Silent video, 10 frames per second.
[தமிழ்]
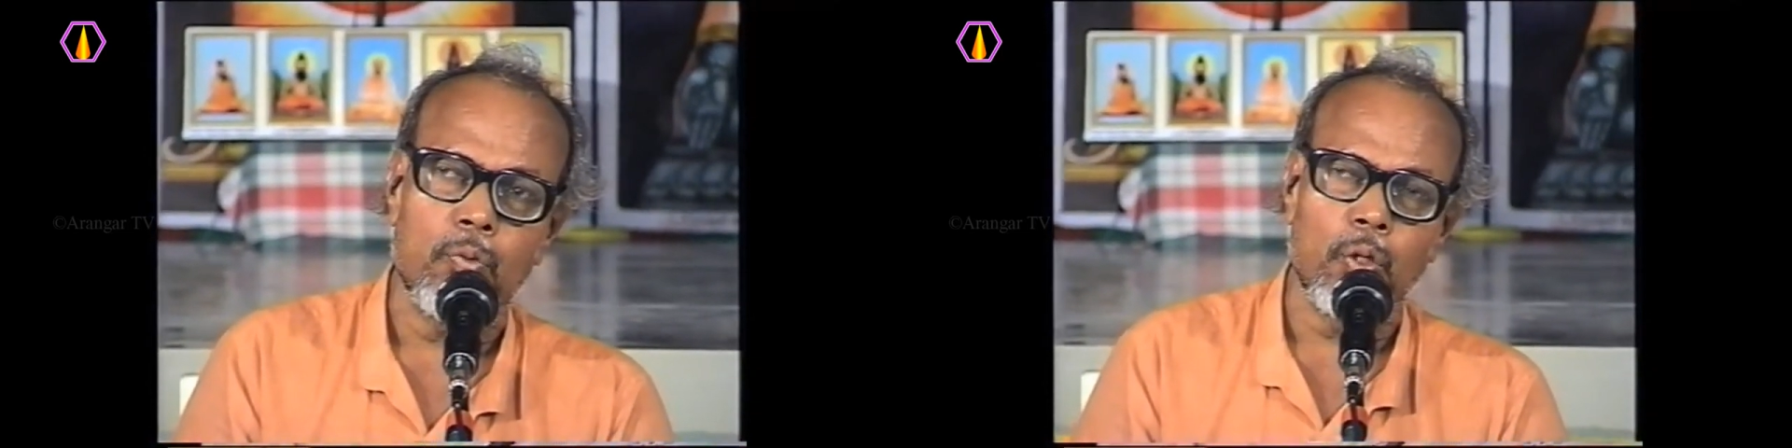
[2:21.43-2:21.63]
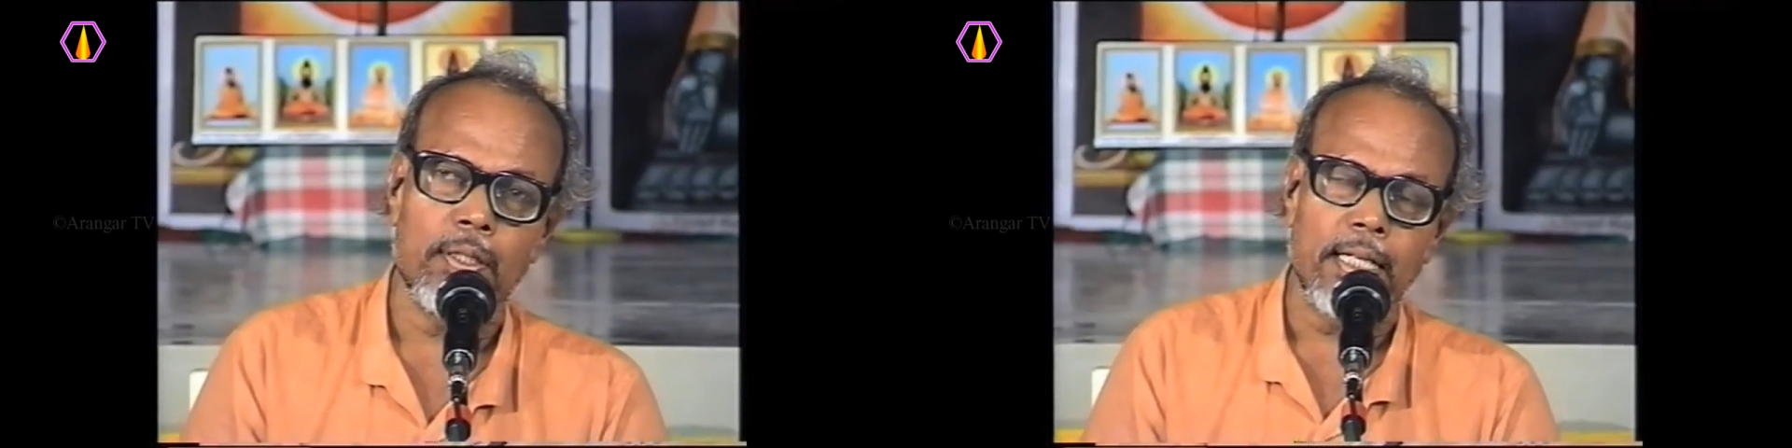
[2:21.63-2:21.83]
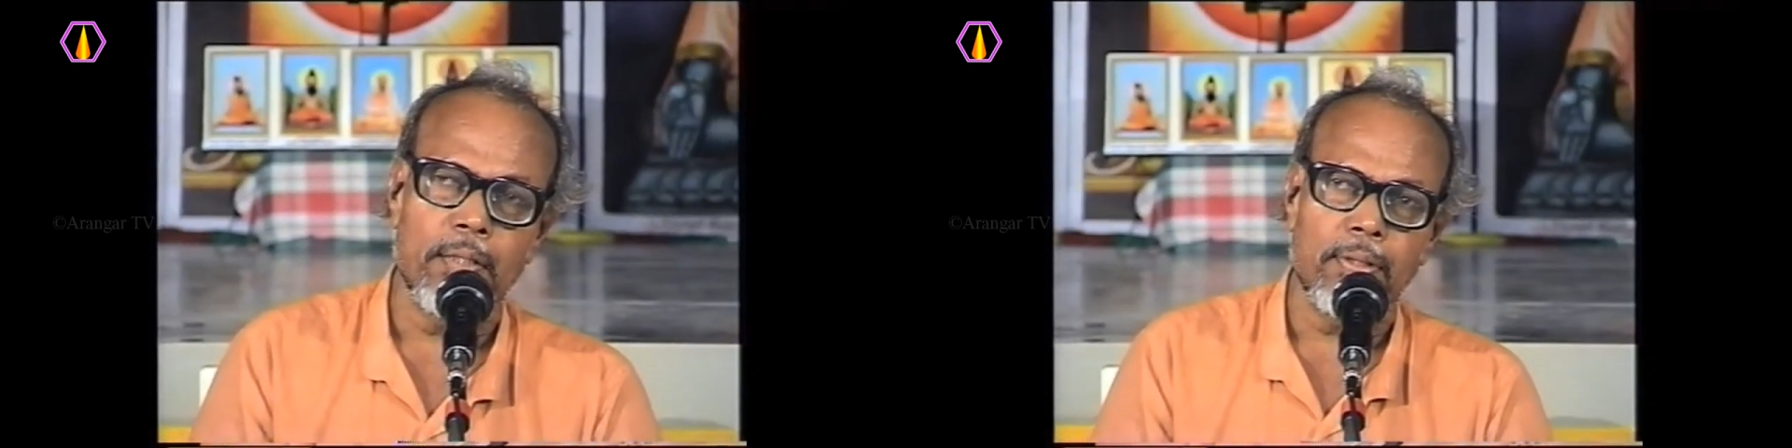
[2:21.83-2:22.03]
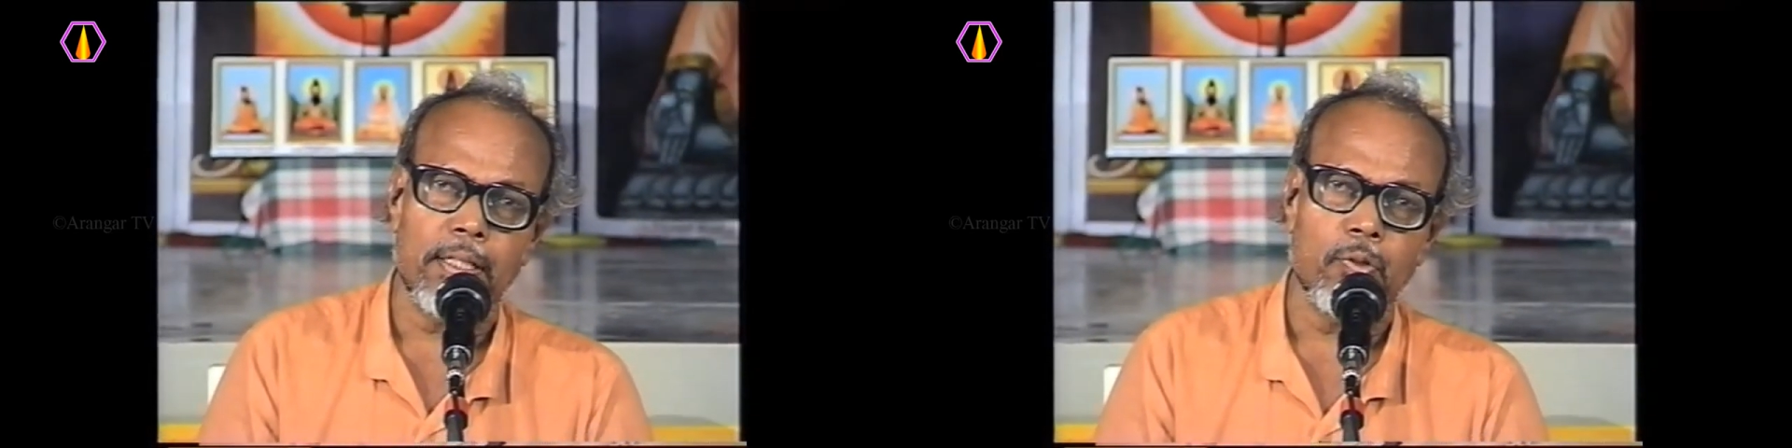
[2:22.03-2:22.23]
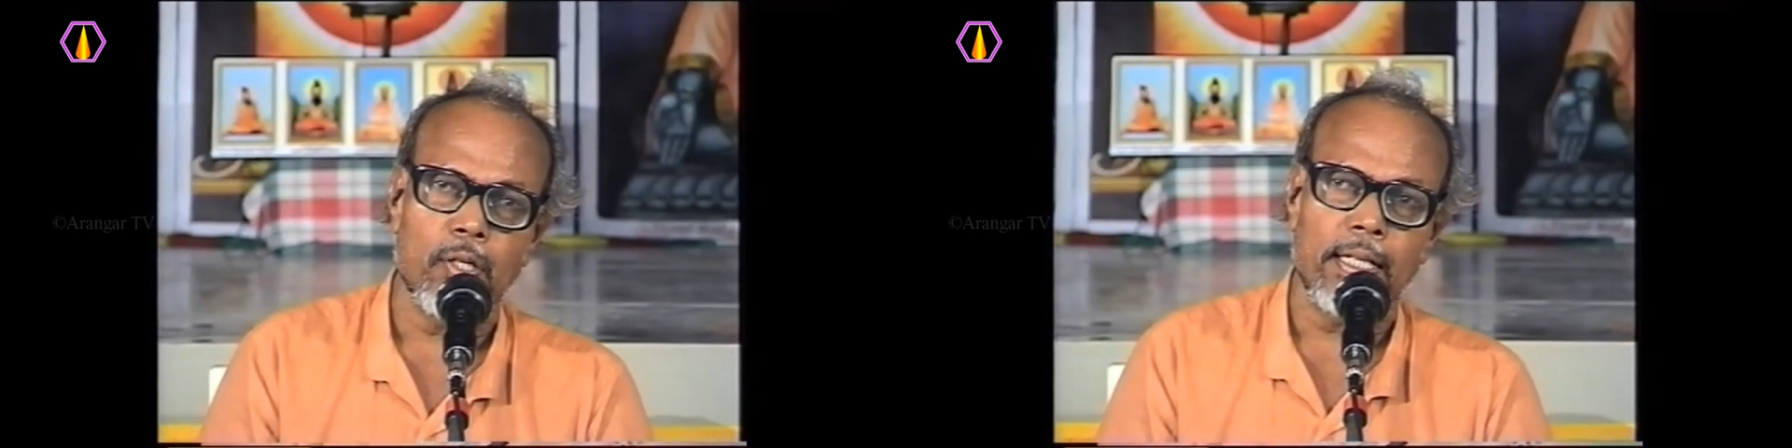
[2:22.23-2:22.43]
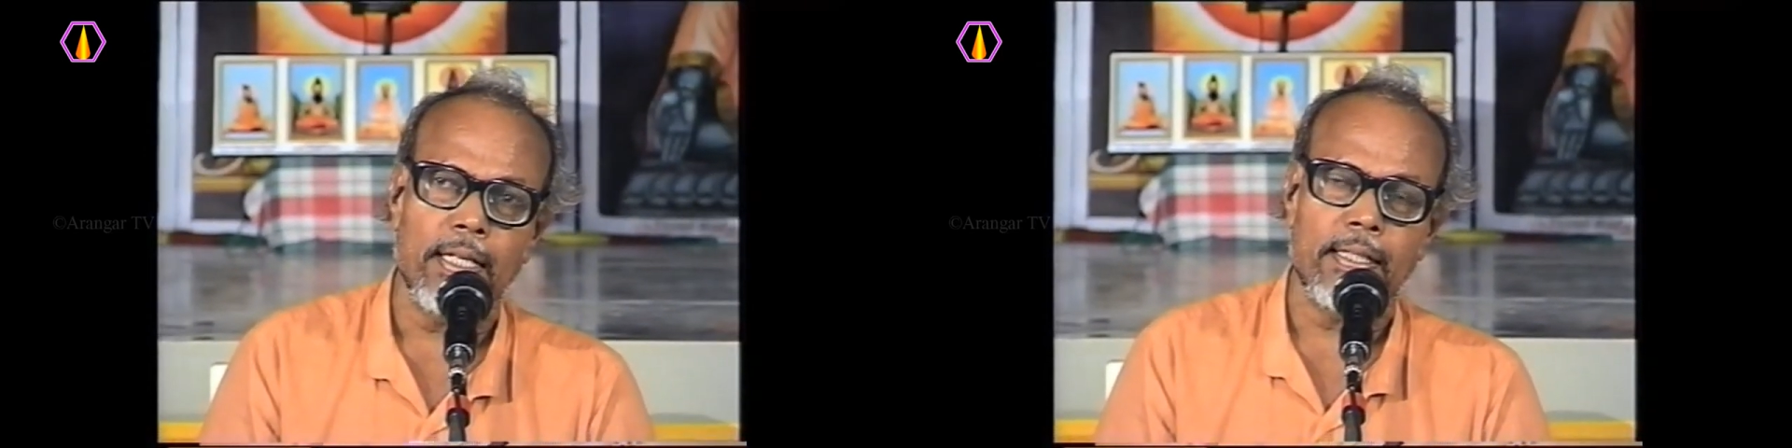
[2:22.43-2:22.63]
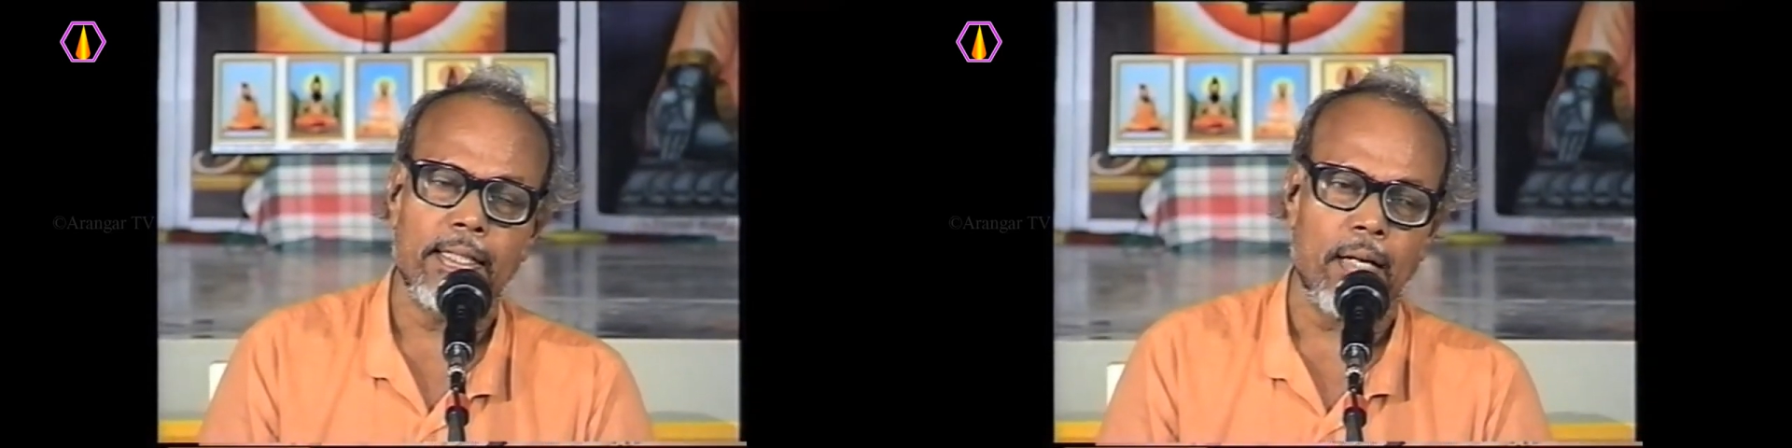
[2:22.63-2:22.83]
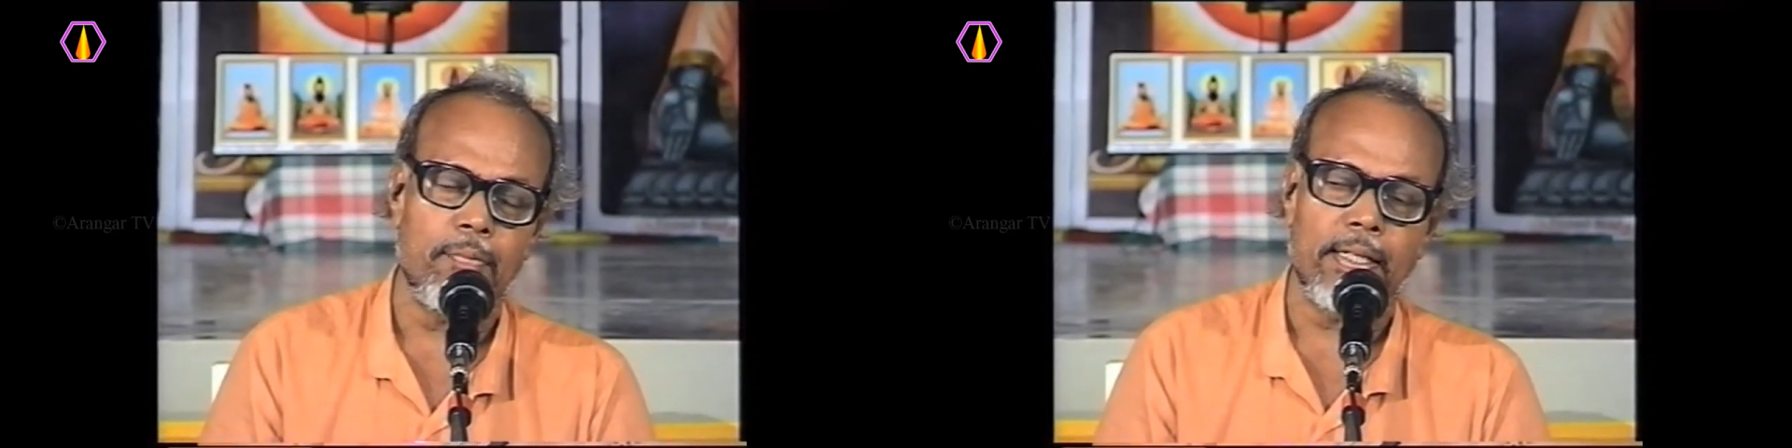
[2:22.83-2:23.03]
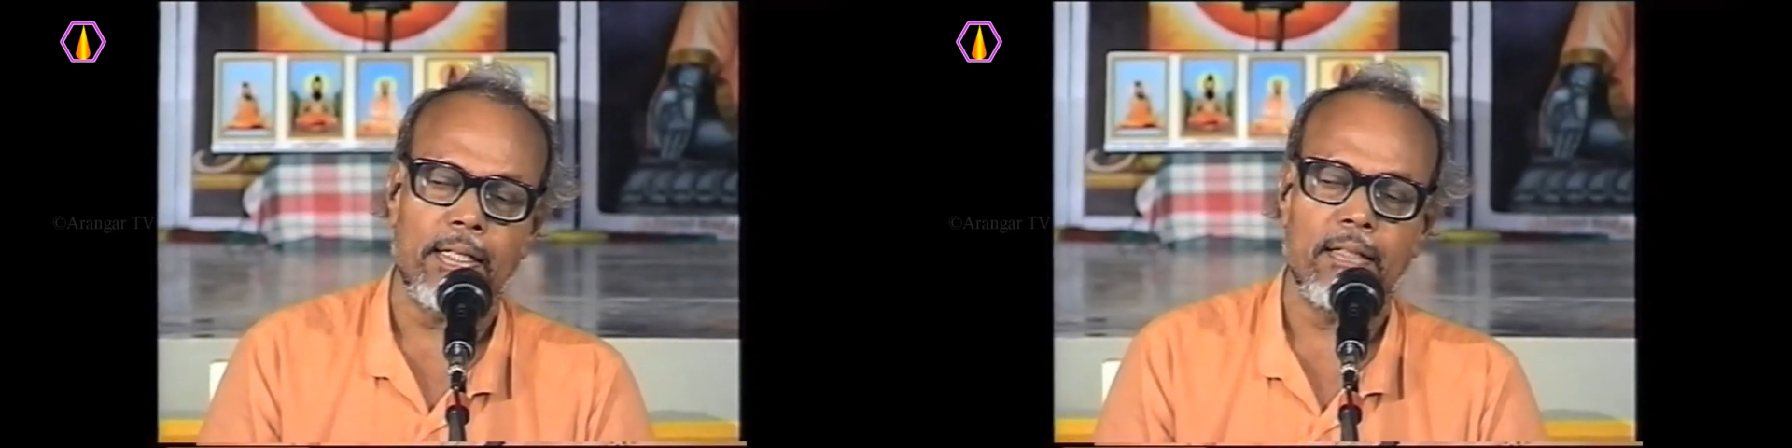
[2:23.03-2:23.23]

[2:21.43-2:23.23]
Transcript: ஒரு தனிப்பட்டவனுடைய திறமை